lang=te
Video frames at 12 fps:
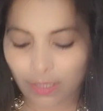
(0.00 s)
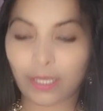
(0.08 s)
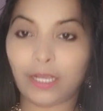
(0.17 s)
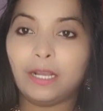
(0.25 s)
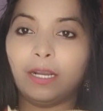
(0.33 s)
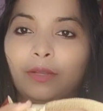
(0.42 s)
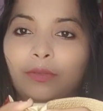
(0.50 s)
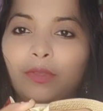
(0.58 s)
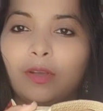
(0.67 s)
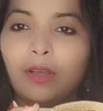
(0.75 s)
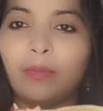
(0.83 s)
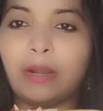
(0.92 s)
ఇక్కడ ఉంది
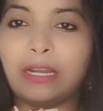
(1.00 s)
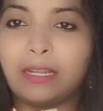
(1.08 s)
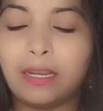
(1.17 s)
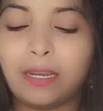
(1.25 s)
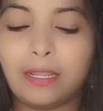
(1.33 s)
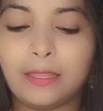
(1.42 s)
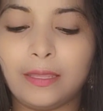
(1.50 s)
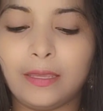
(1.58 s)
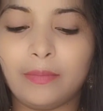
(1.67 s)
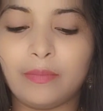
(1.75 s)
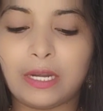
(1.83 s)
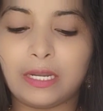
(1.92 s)
ఒక బటన్ అనేది
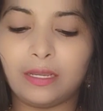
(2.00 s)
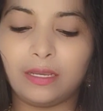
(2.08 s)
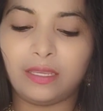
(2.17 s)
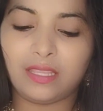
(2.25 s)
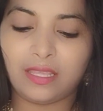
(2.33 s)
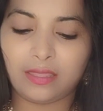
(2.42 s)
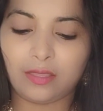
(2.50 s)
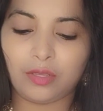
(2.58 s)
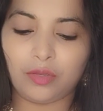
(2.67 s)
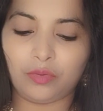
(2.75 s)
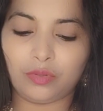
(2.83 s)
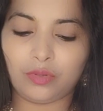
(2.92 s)
బట్ ఇదంత
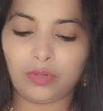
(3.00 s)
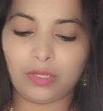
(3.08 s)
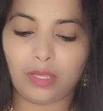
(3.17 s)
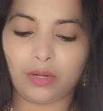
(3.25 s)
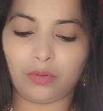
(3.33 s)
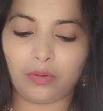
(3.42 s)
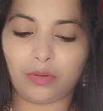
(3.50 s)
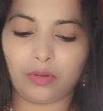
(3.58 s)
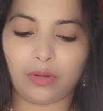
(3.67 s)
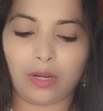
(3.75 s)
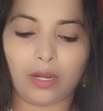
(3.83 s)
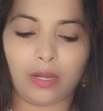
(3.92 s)
యూజ్ ఉండదు
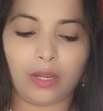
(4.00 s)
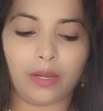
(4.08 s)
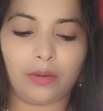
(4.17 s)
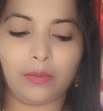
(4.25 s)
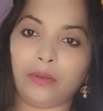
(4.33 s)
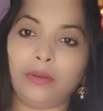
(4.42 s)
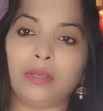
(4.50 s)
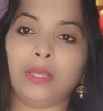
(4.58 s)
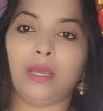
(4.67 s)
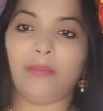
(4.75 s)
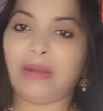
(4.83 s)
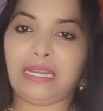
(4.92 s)
అనుకుంటున్నాను నేను
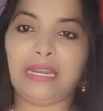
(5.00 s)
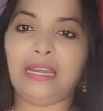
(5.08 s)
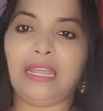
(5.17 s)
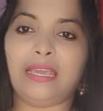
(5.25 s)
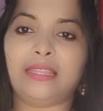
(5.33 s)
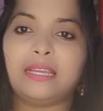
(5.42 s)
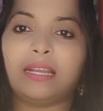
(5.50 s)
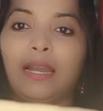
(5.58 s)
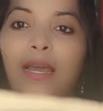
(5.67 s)
బటన్ లేదు ఇక్కడ